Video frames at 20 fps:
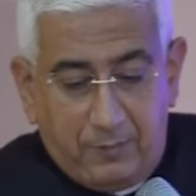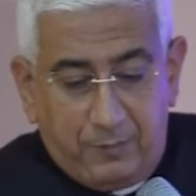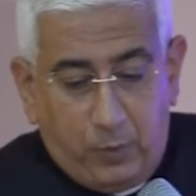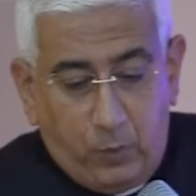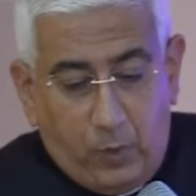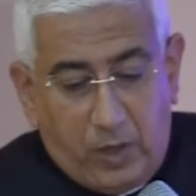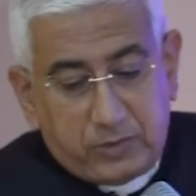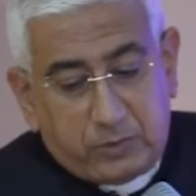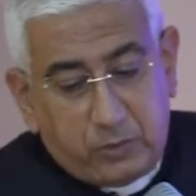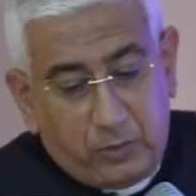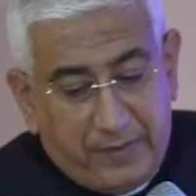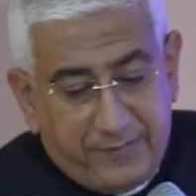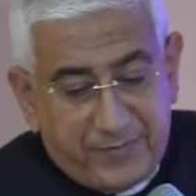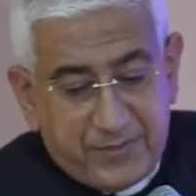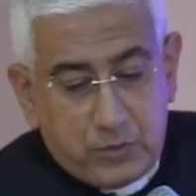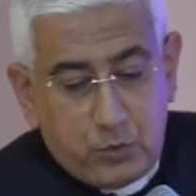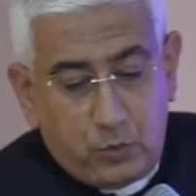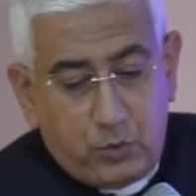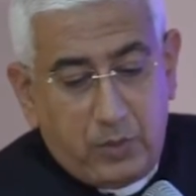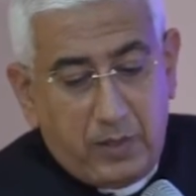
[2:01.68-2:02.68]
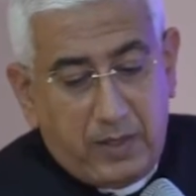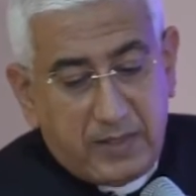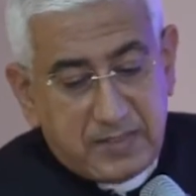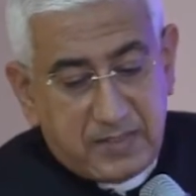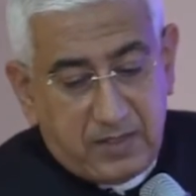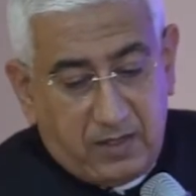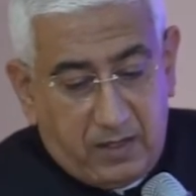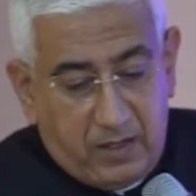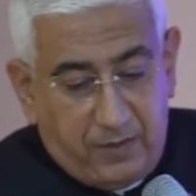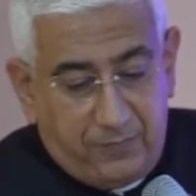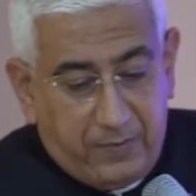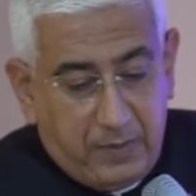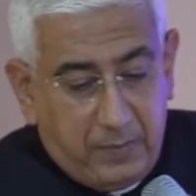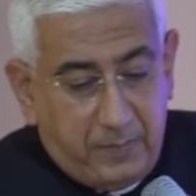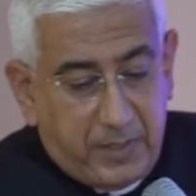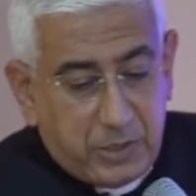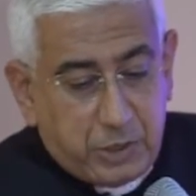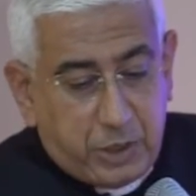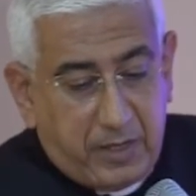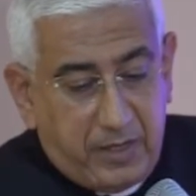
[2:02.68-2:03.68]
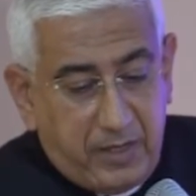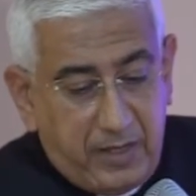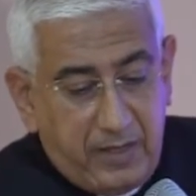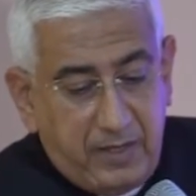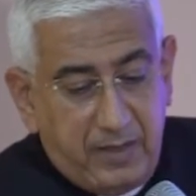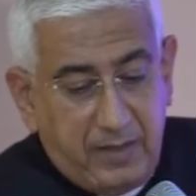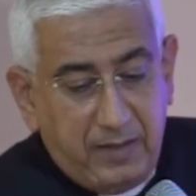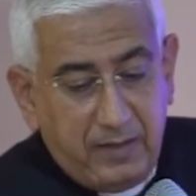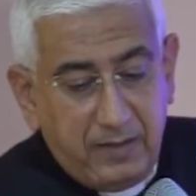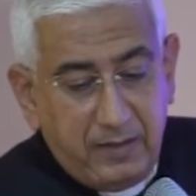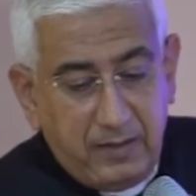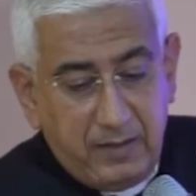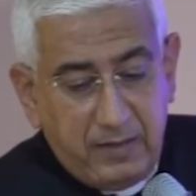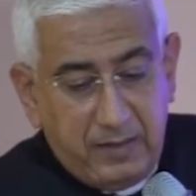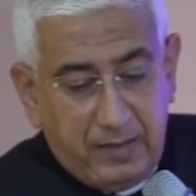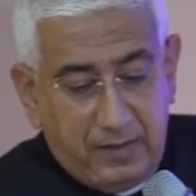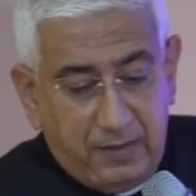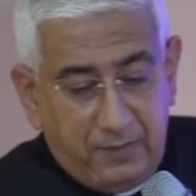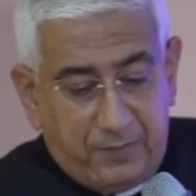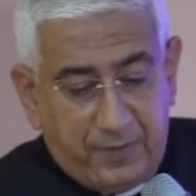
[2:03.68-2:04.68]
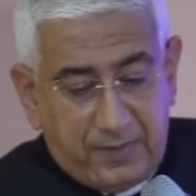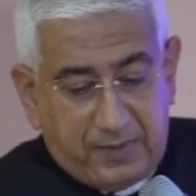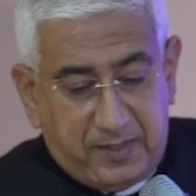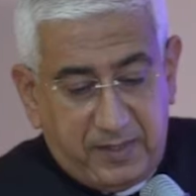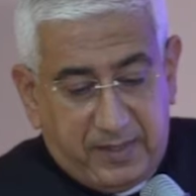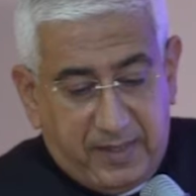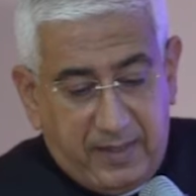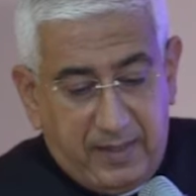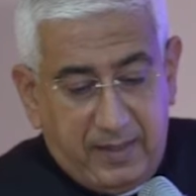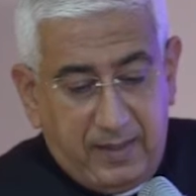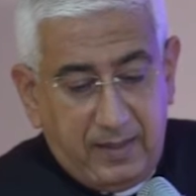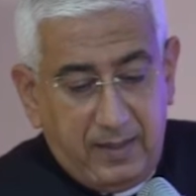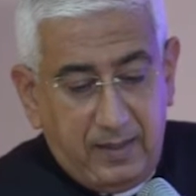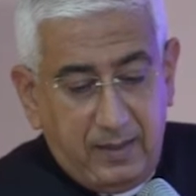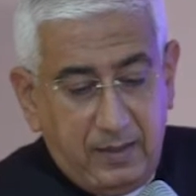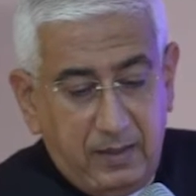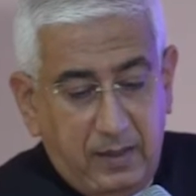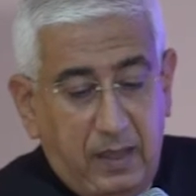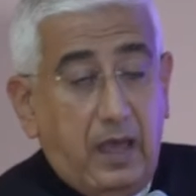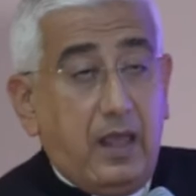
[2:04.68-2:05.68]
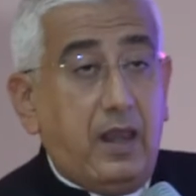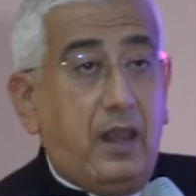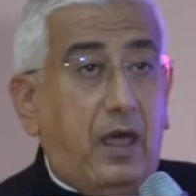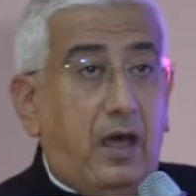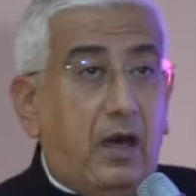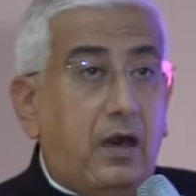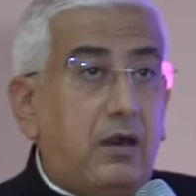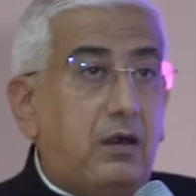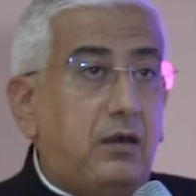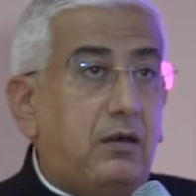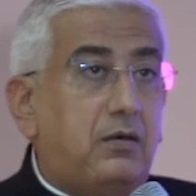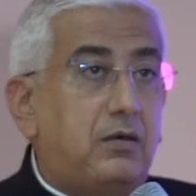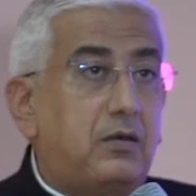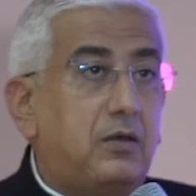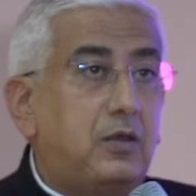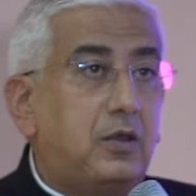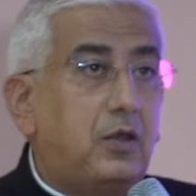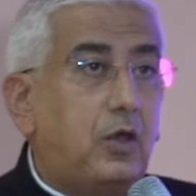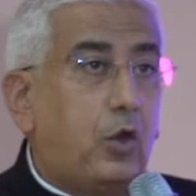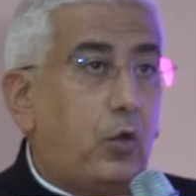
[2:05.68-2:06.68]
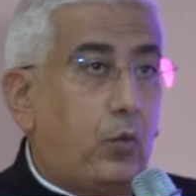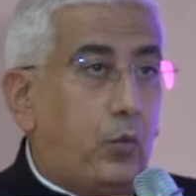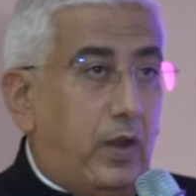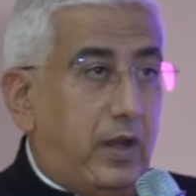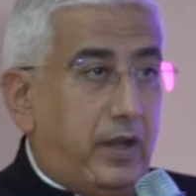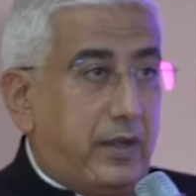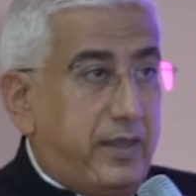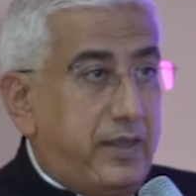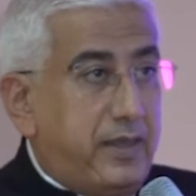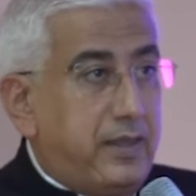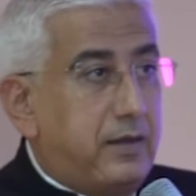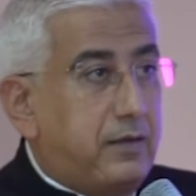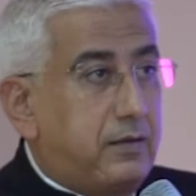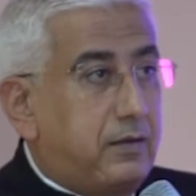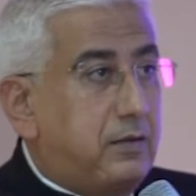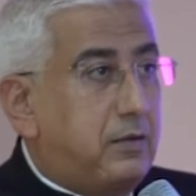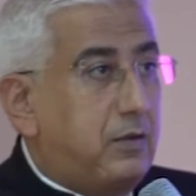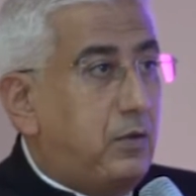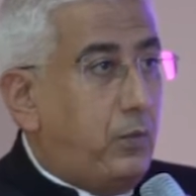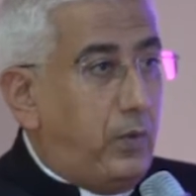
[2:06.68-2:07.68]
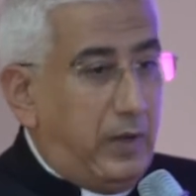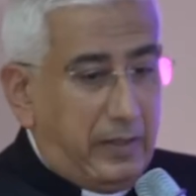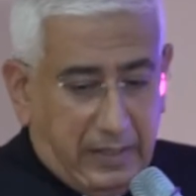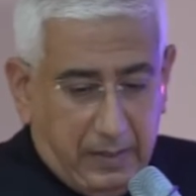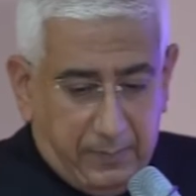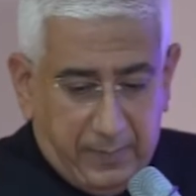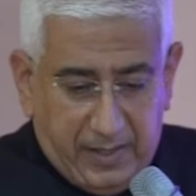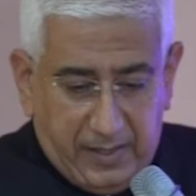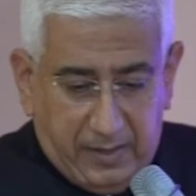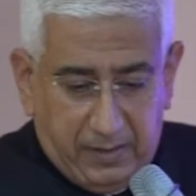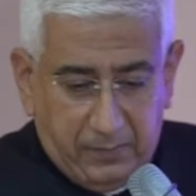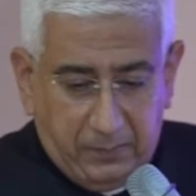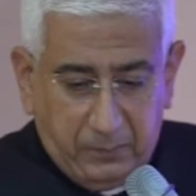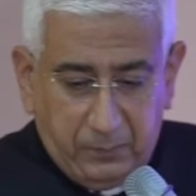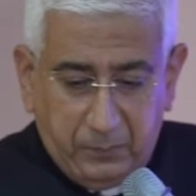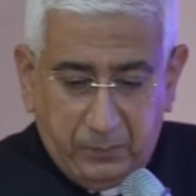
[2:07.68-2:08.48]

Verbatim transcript: في الوقت نفسه الثقافة البشرية في اتجاه الحق والخير والجمال